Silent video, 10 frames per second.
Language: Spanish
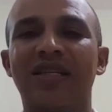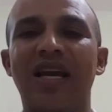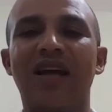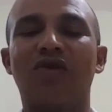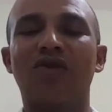
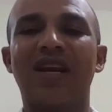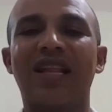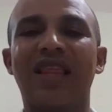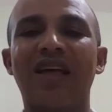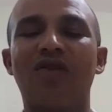Sea tú
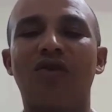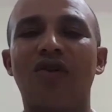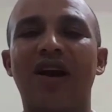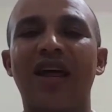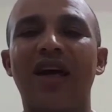tratando
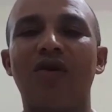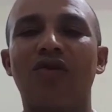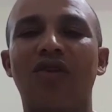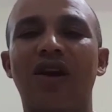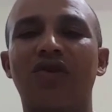con cada
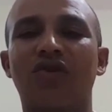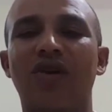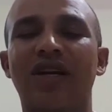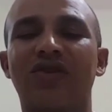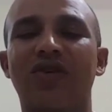uno de los
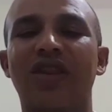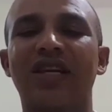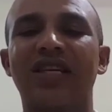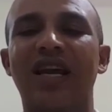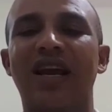
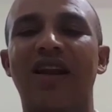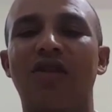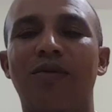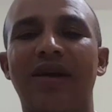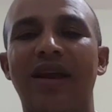corazones en
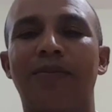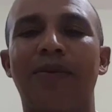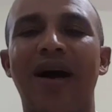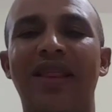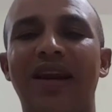el nombre del
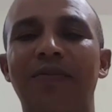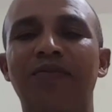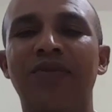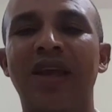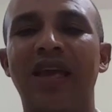Padre,
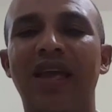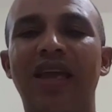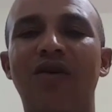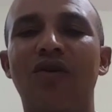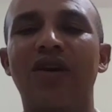
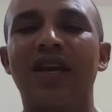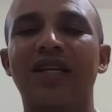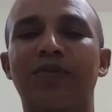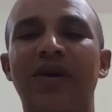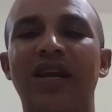Hijo y
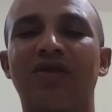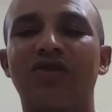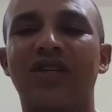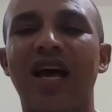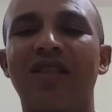
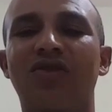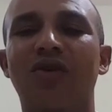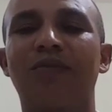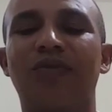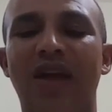Espíritu
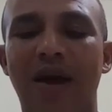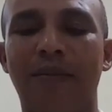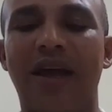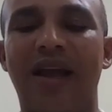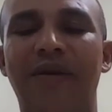Santo.
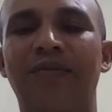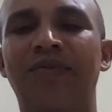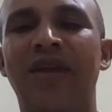Amén.